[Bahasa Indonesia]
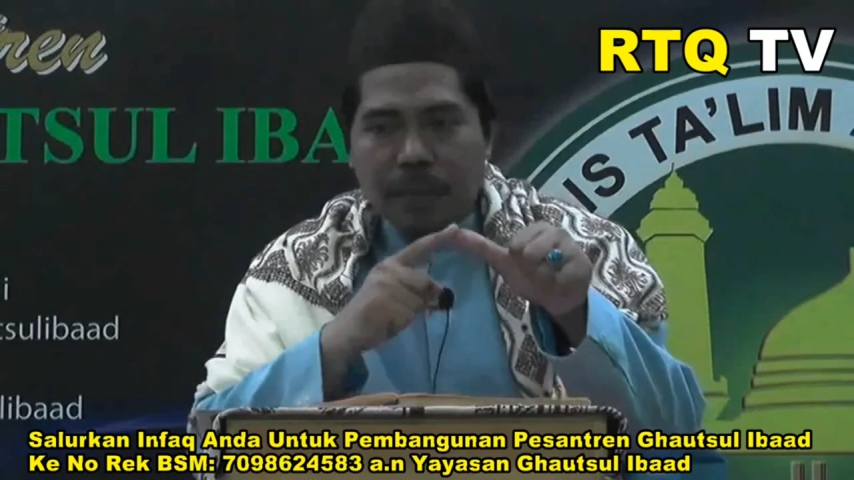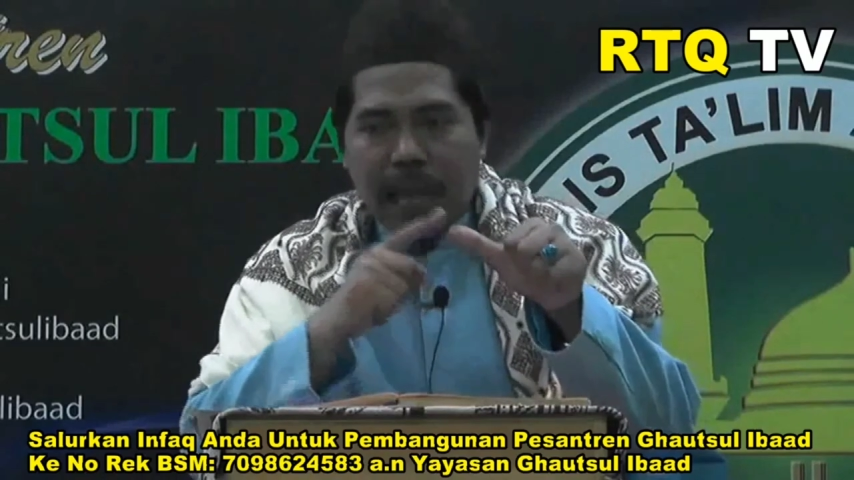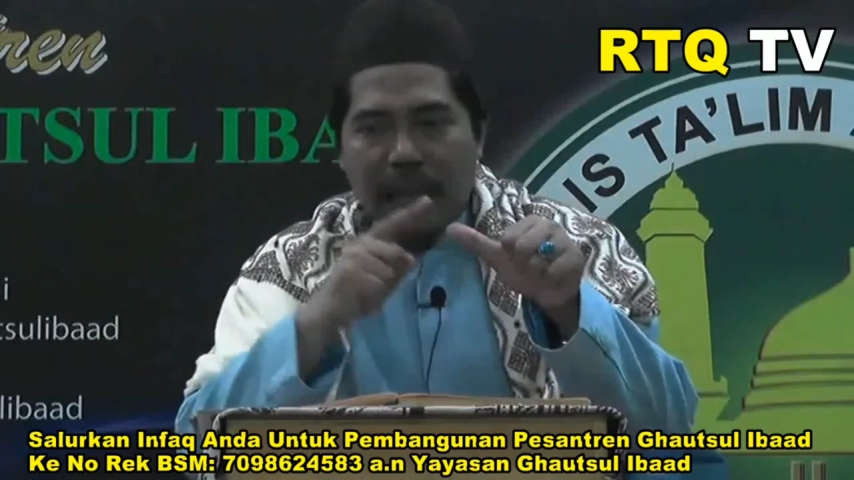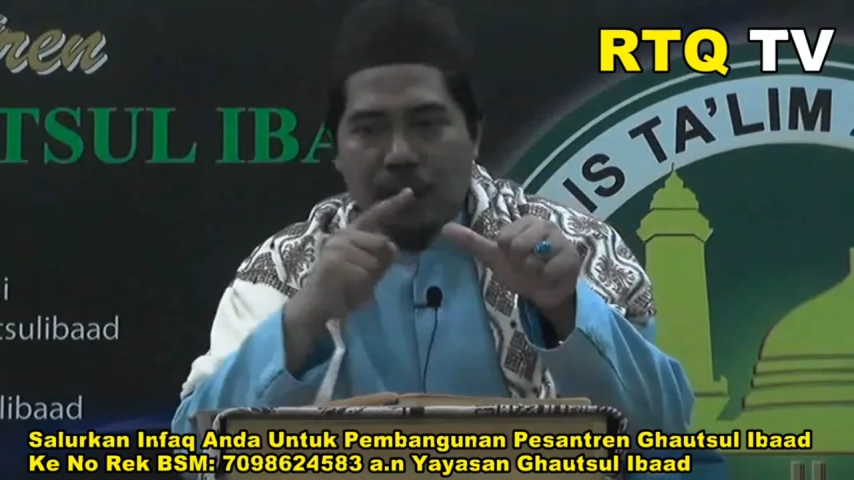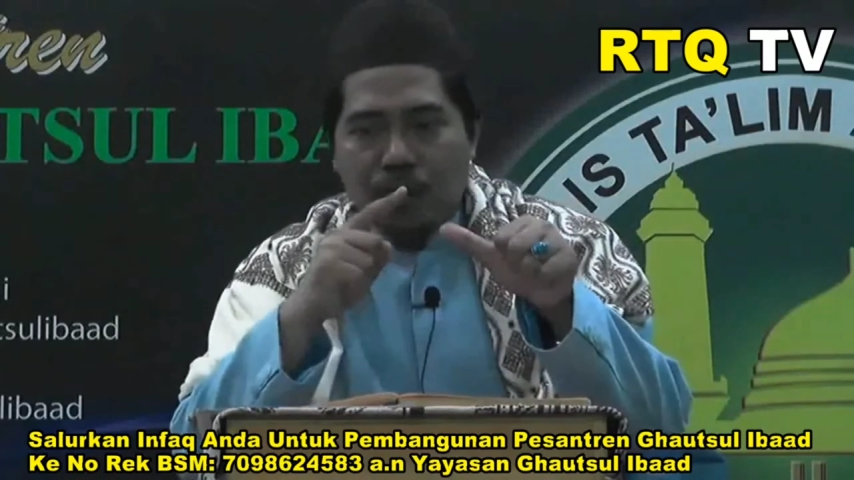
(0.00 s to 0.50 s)

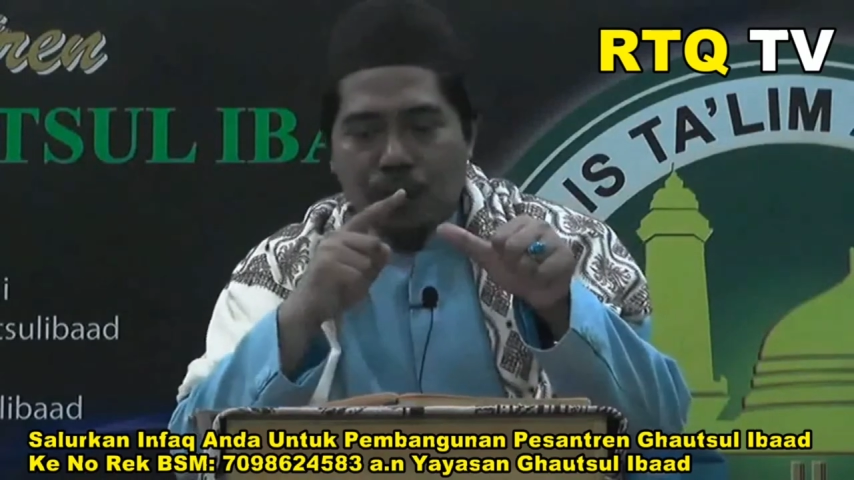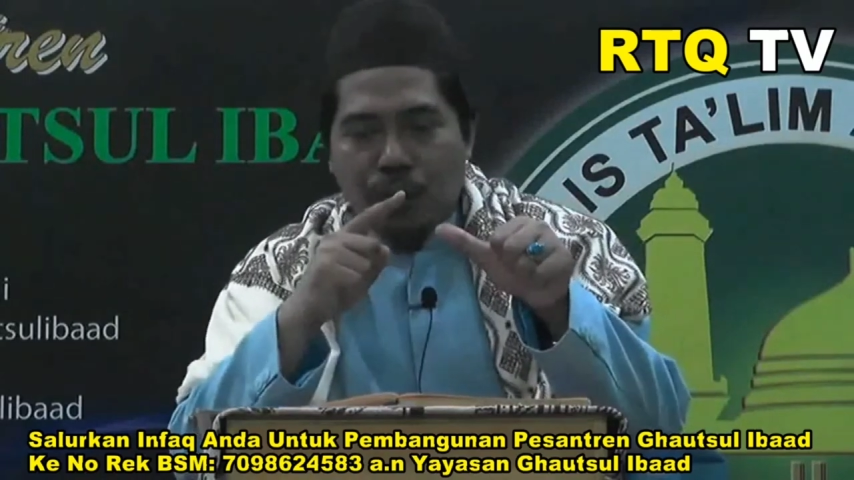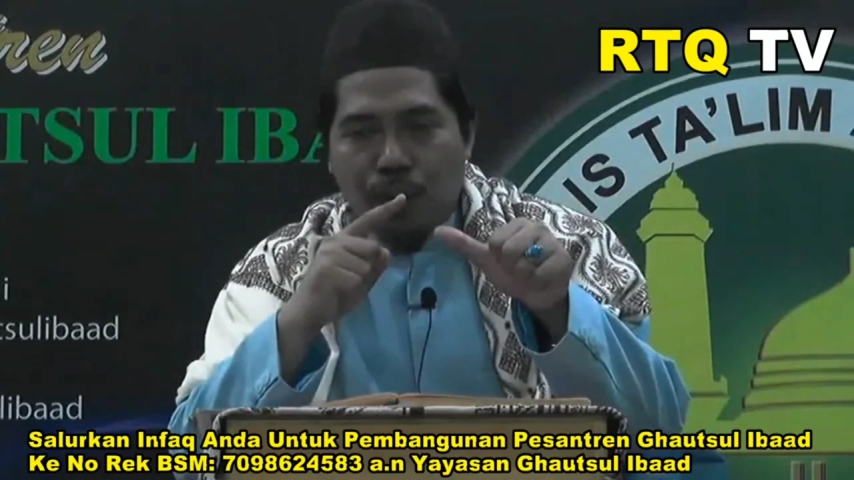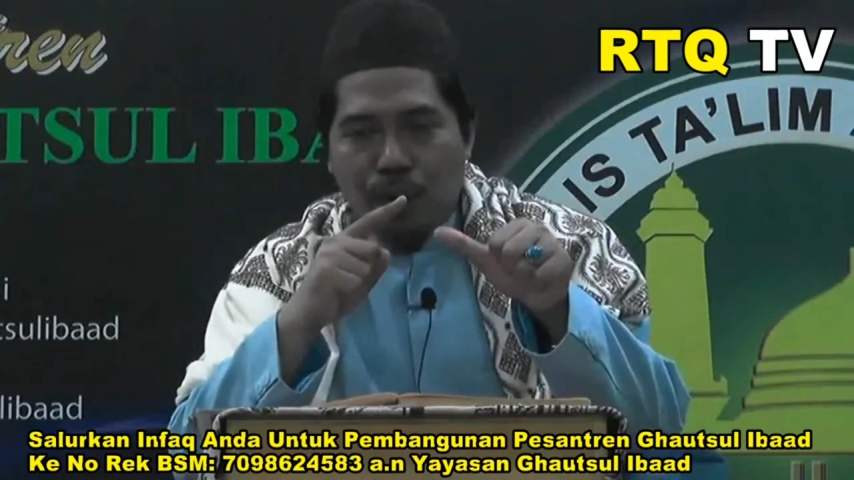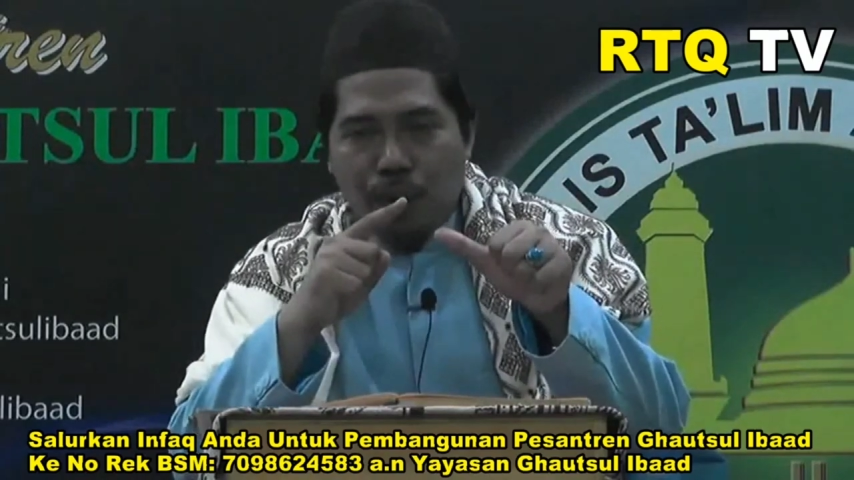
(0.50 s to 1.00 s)

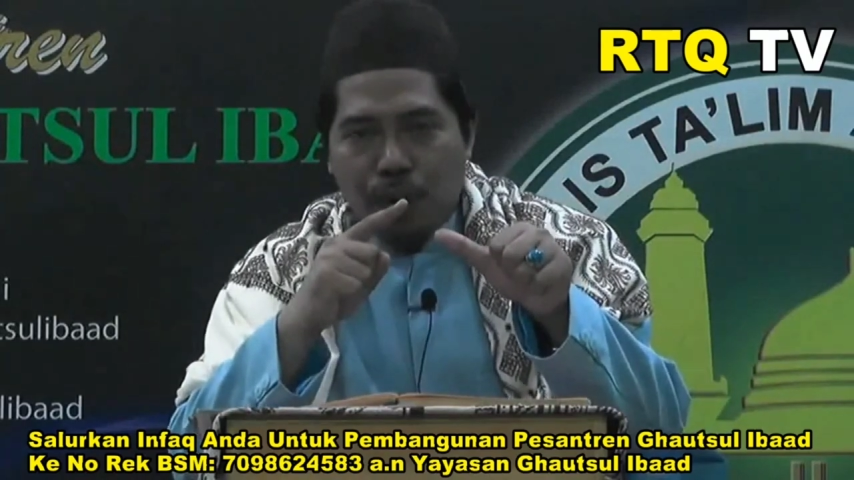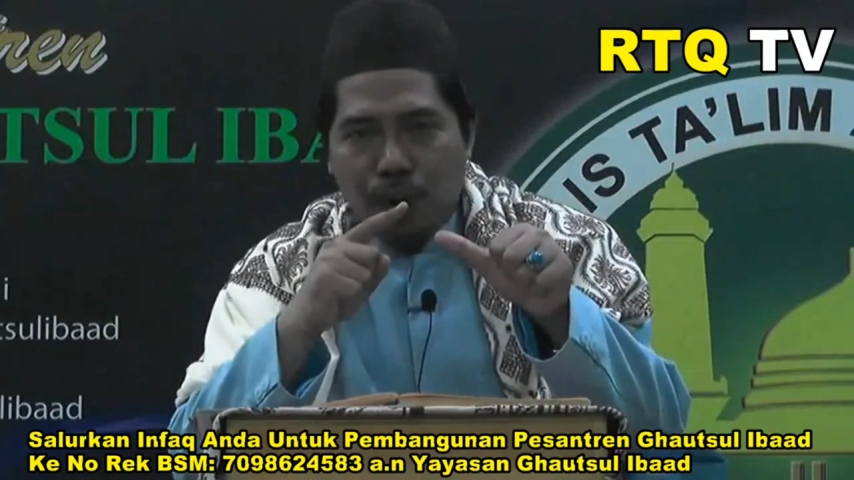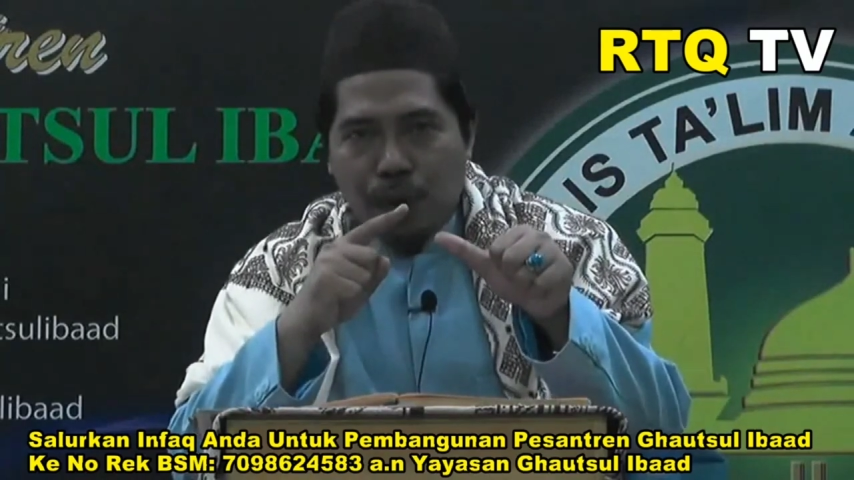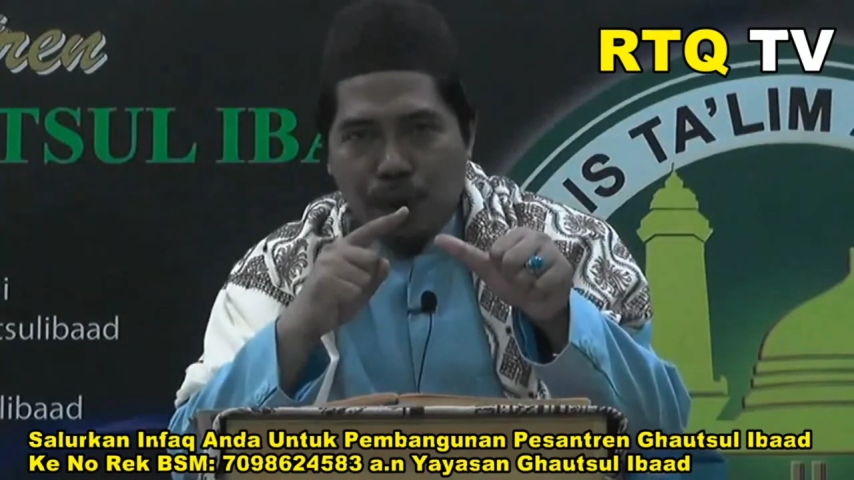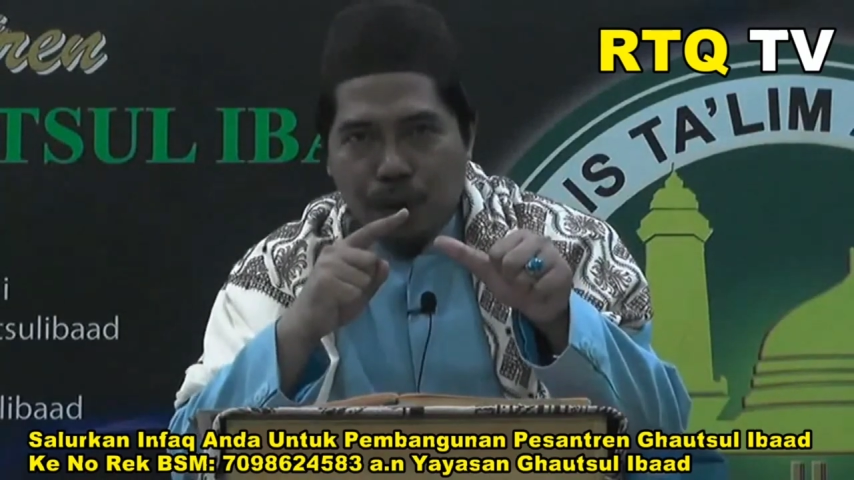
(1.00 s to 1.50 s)
Satu rukun
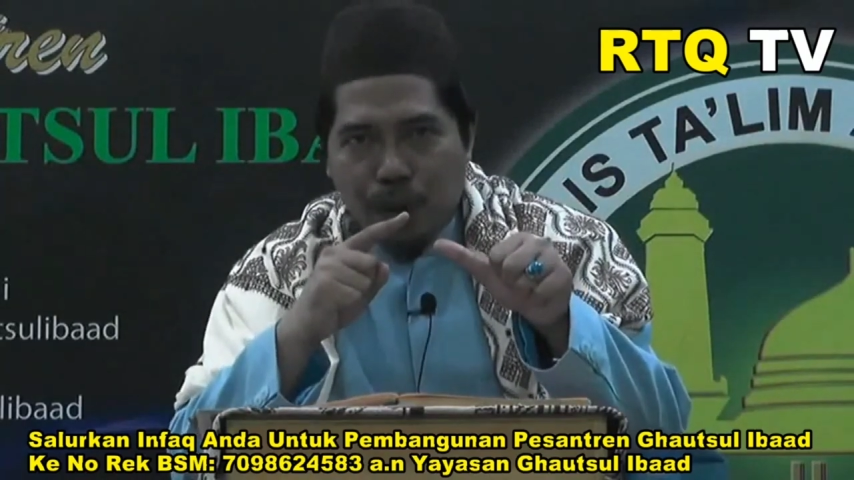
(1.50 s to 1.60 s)
sujud